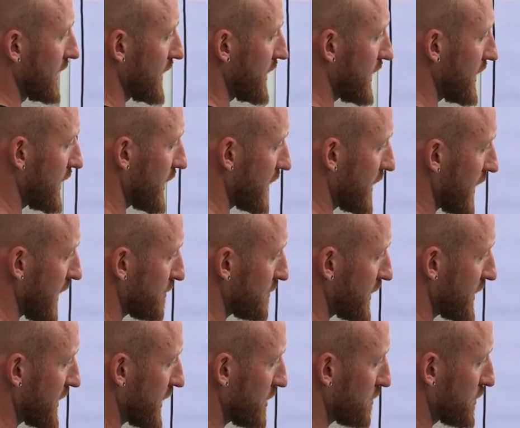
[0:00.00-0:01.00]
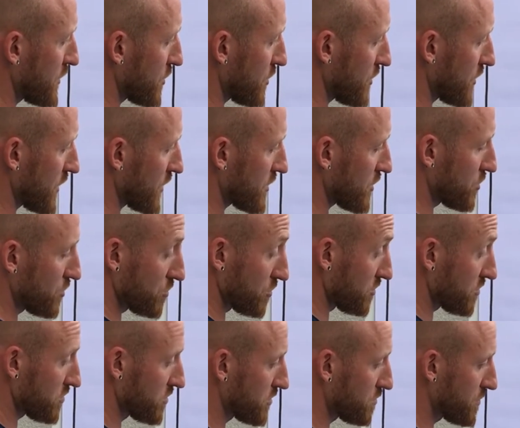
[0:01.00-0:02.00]
ich ernähre mich nicht besonders
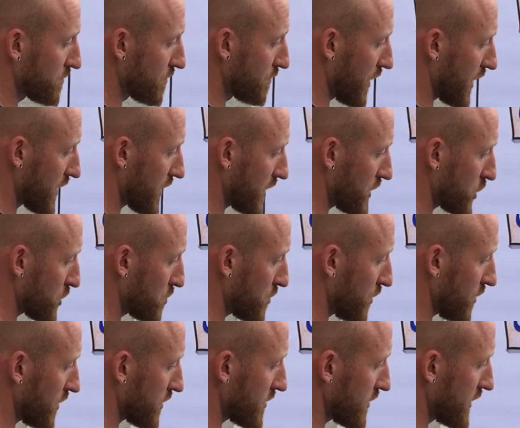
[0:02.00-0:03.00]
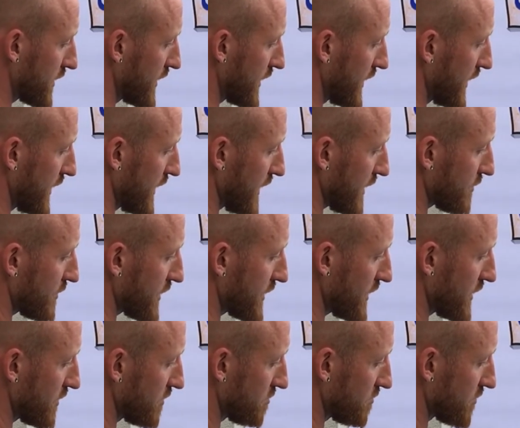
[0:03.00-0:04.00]
gesund und mache keinen Sport, ich
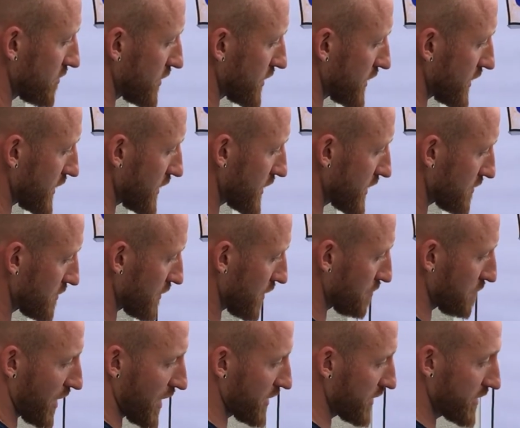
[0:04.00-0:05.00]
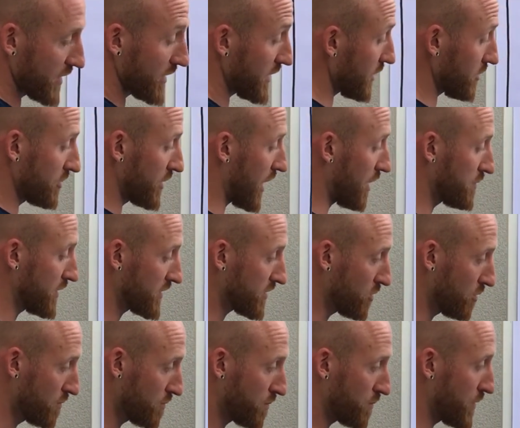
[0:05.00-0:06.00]
verdiene, mache Karriere und Arbeit
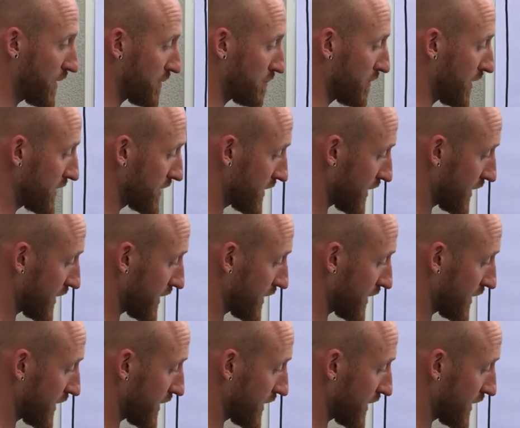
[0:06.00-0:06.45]
komplett mein